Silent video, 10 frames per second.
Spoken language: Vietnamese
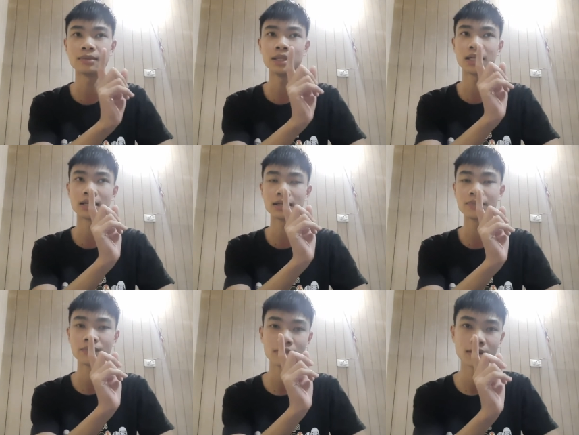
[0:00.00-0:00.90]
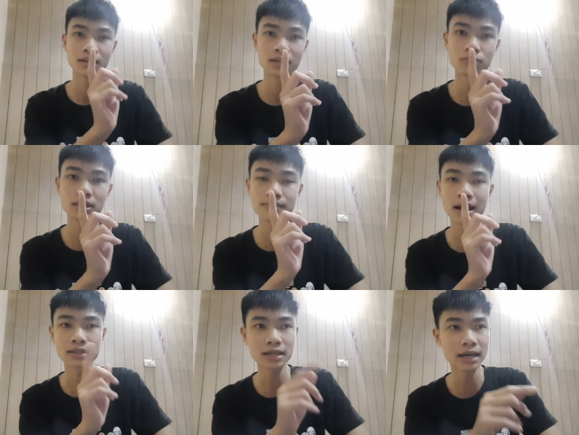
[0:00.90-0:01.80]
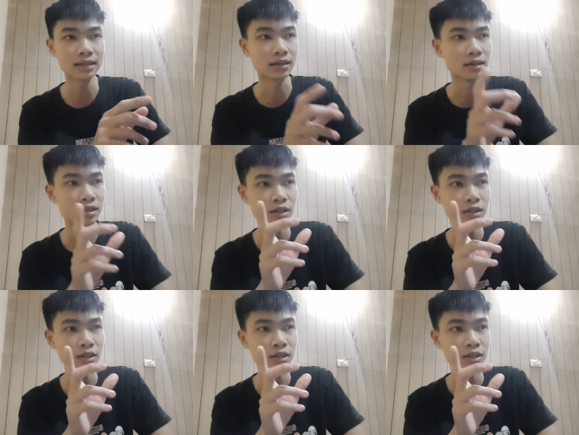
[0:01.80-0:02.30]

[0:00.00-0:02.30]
Ở bên này cái thông tin mạng rất hay, là